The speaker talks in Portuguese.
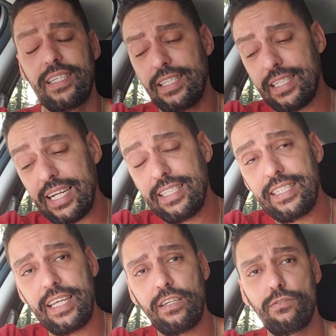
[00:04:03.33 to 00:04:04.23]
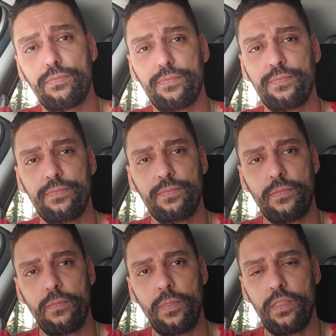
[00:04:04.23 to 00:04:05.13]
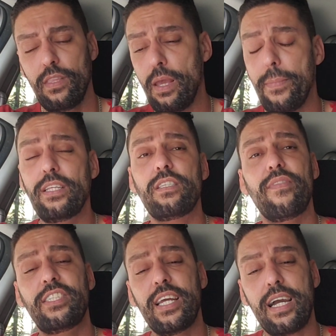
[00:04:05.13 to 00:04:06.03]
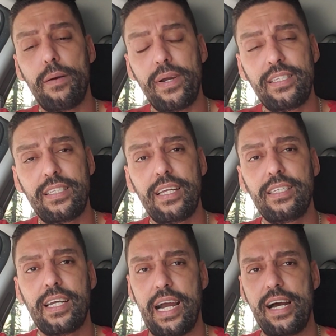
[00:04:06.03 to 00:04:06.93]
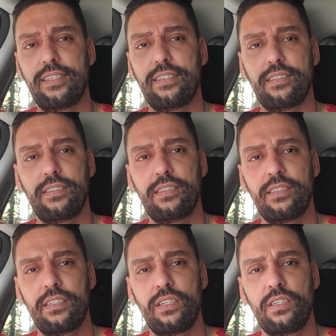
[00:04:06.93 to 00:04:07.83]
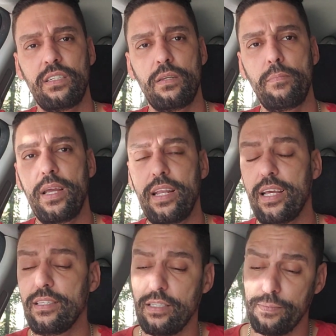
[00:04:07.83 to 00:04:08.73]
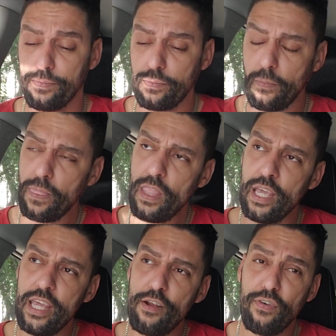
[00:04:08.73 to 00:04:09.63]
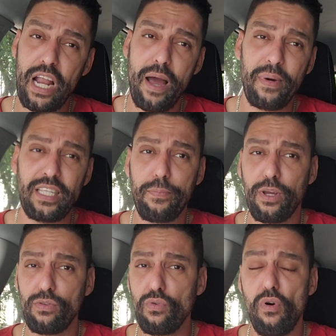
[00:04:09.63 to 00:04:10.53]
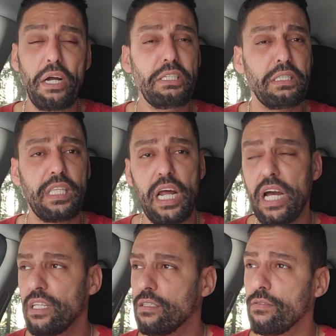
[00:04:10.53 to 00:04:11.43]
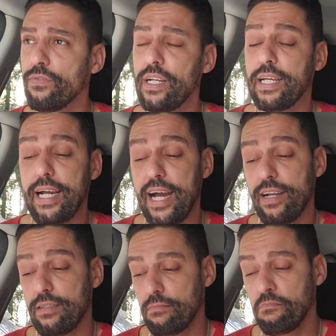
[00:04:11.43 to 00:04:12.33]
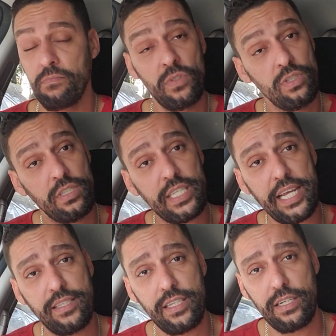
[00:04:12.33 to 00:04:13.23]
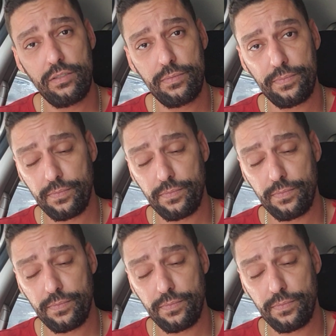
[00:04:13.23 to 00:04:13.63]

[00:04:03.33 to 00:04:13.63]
Sai cedo. De repente você vai chegar mais cedo em casa. Beleza? E ele falou, ah, mas é porque eu não gosto de trânsito. Eu falei, cara, sai cedo.